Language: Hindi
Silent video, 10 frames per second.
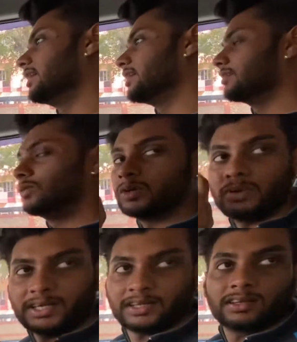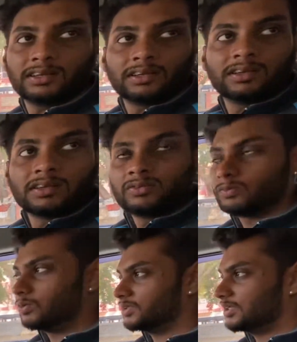हैं ऑटोमेटिक
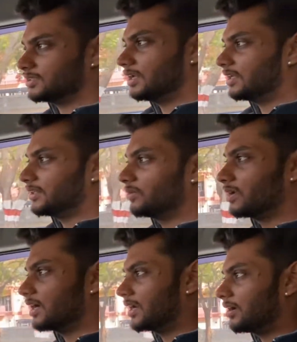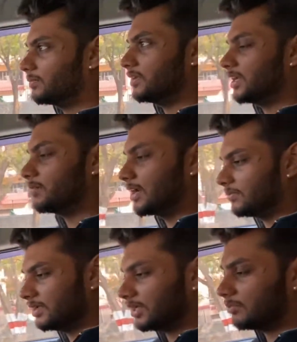वो चीज़ गलत है क्योंकि अगर आप एक बार
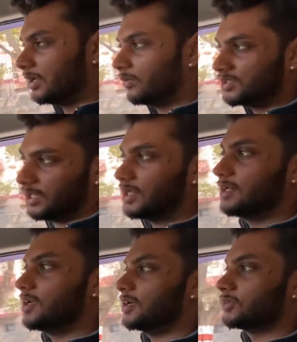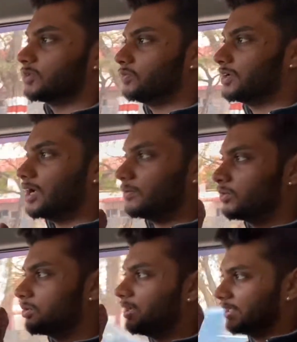आपने अगर मैनुअल चला ली ना तो फिर आप
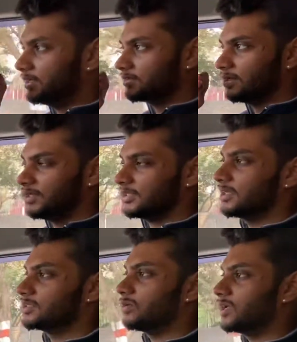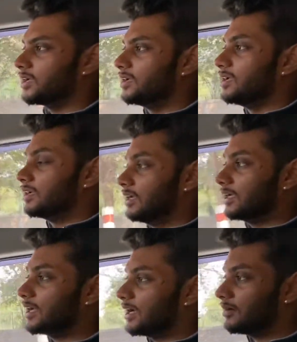ऑटोमेटिक जल्दी सीख जाओगे
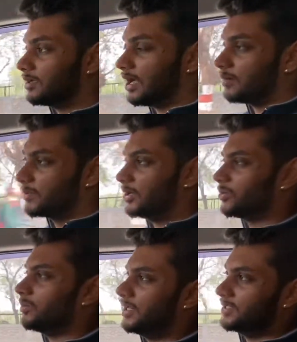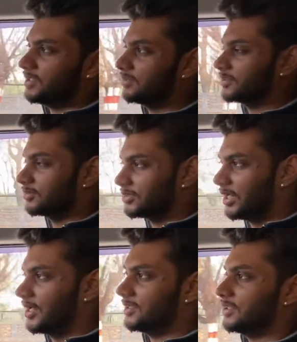लेकिन अगर आपने ऑटोमेटिक से
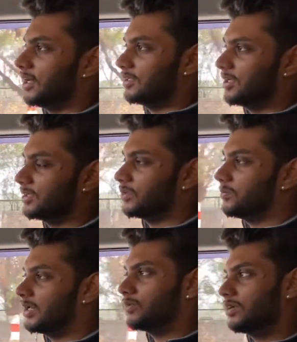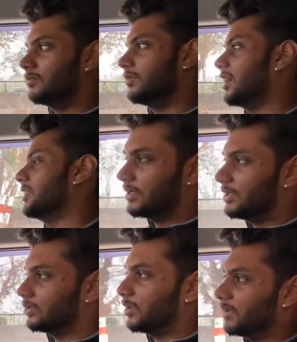चलाना स्टार्ट किया तो मैनुअल में आगे
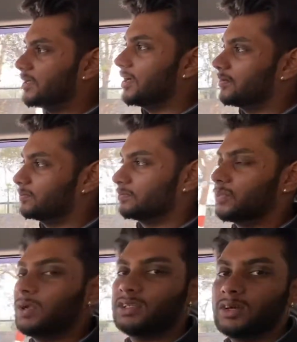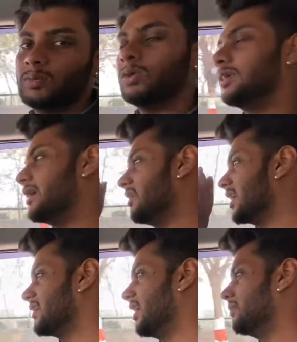ले तो भाई आप भूल जाओ बहुत टाइम
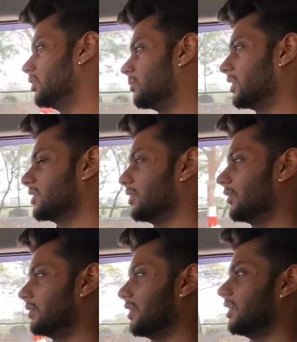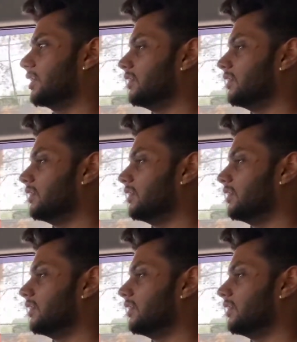लगने वाला है बहुत परेशानी होने वाली है